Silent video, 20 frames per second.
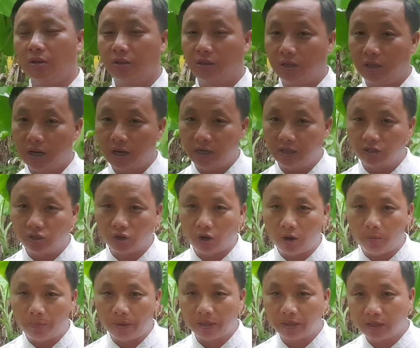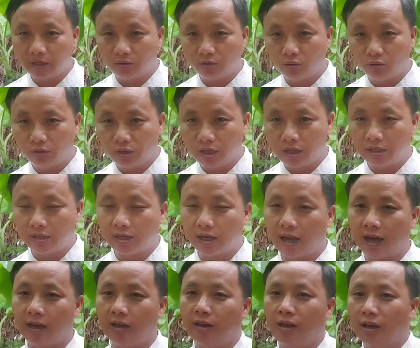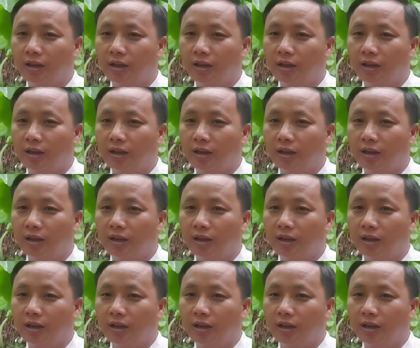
chỉ li cho bé tê tú tên xài